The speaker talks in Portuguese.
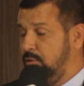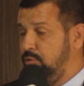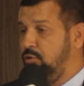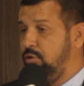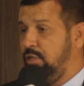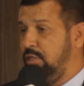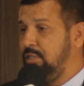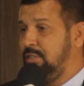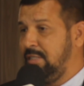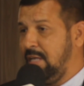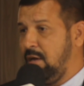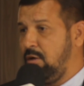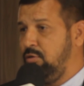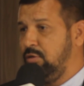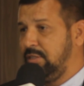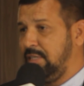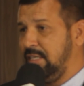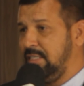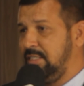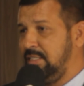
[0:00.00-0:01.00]
do que está
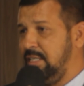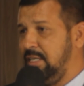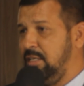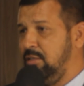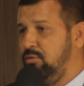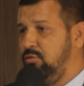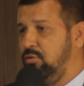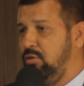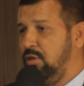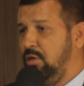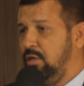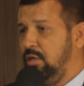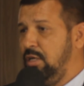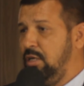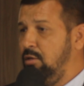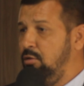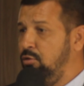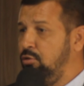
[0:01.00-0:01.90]
acontecendo e